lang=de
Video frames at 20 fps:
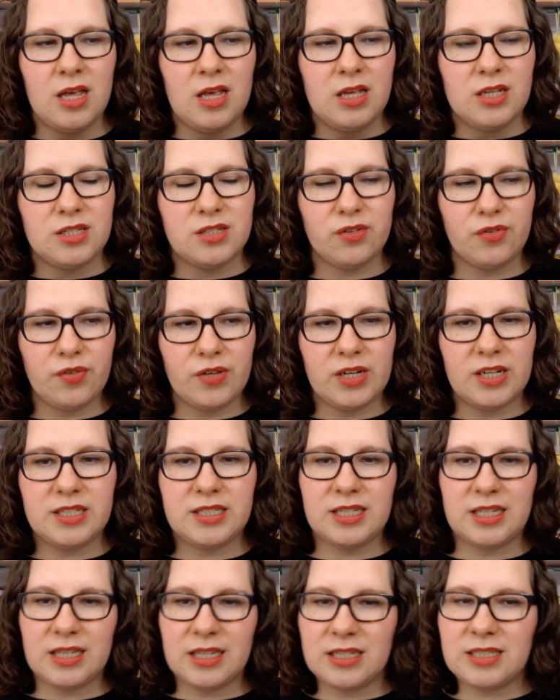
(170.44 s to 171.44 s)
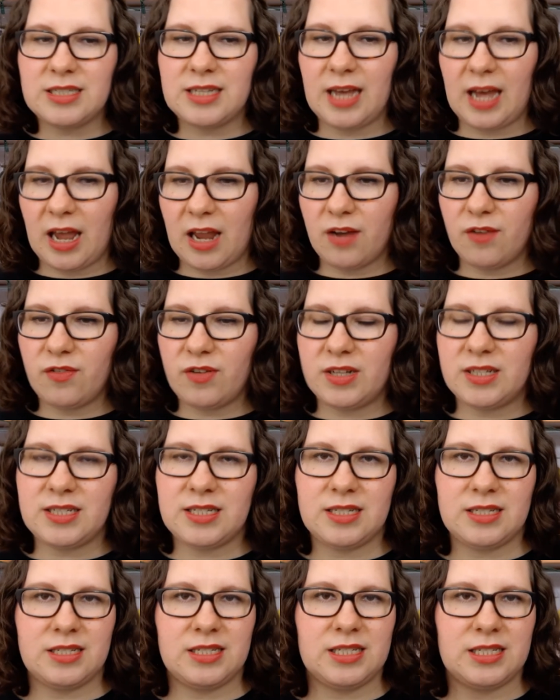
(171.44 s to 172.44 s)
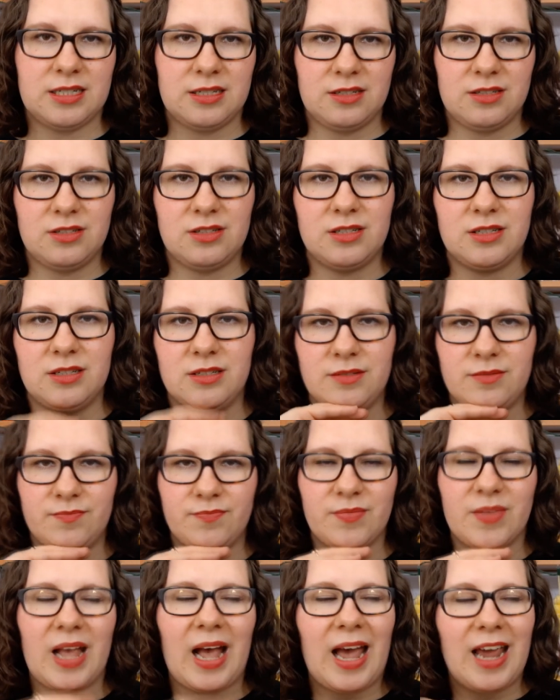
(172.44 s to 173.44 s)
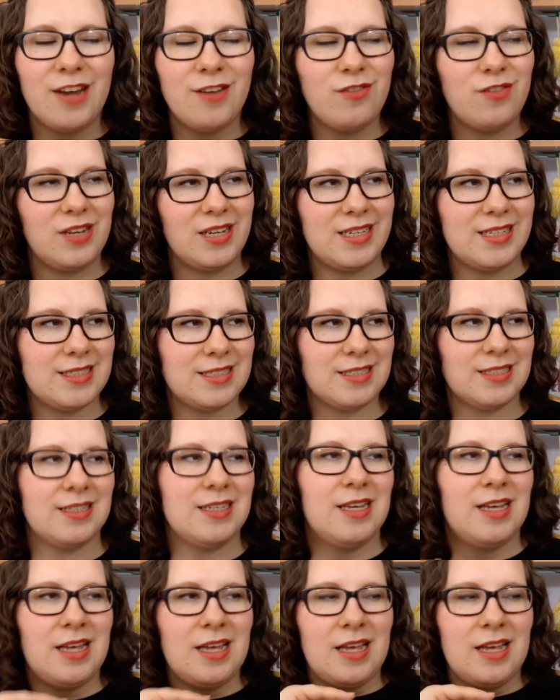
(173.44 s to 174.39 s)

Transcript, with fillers: So viele Dinge, die einfließen, äh, einfließen.